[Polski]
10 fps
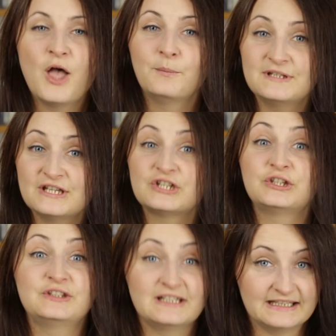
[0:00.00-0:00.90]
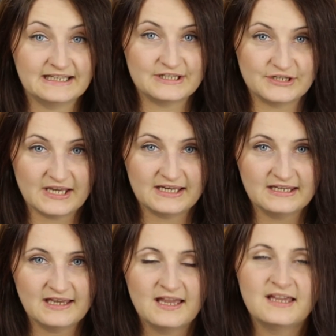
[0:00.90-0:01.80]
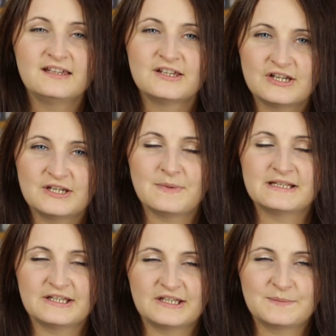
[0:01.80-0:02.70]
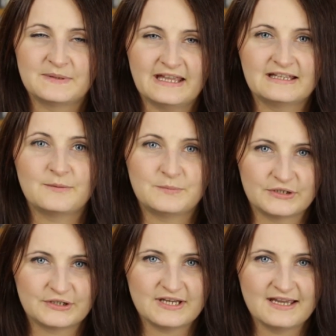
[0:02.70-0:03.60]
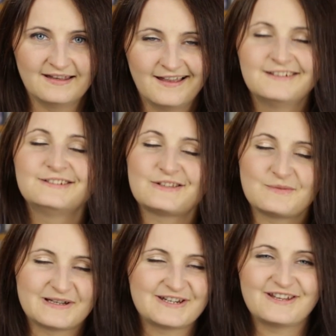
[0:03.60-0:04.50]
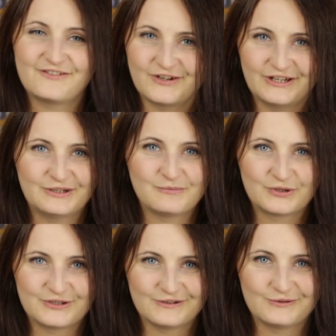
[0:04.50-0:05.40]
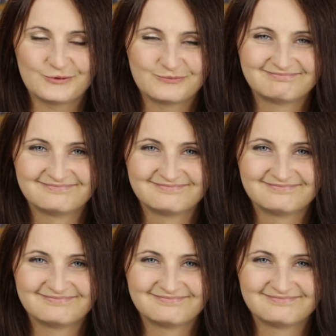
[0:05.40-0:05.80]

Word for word: Myślę, że to tyle na dzisiaj. Jeżeli macie jakieś pytania, piszcie. Do zobaczenia w kolejnym odcinku.